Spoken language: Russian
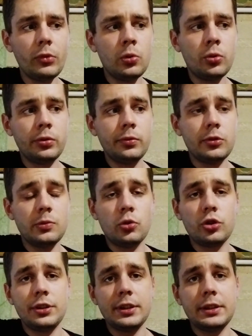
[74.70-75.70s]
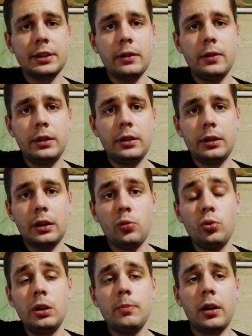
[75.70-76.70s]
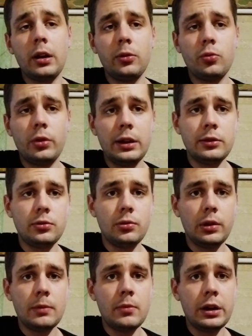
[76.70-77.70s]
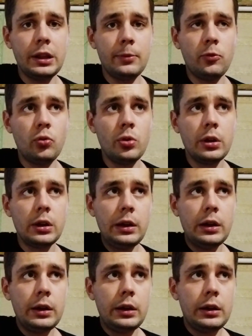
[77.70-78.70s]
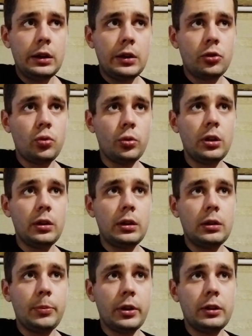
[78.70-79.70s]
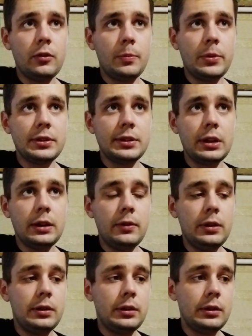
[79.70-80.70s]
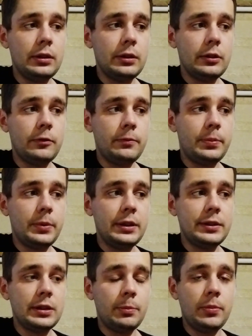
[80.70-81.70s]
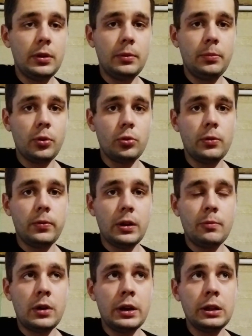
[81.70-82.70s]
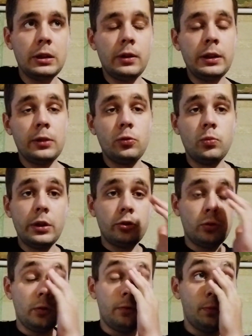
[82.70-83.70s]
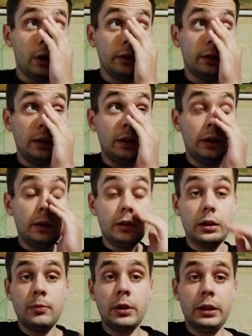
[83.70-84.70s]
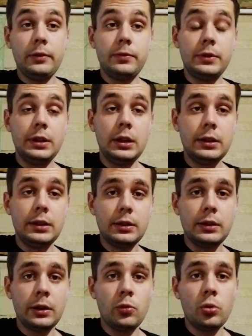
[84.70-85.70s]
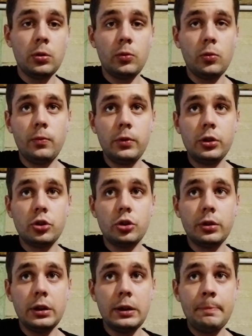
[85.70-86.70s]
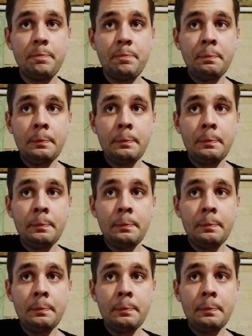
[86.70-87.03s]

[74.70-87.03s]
он сможет составить какую-либо конкуренцию Романову что-то противопоставить, э, в принципе, против Романова. Я думаю, что в портере Романов здесь на голову выше, да,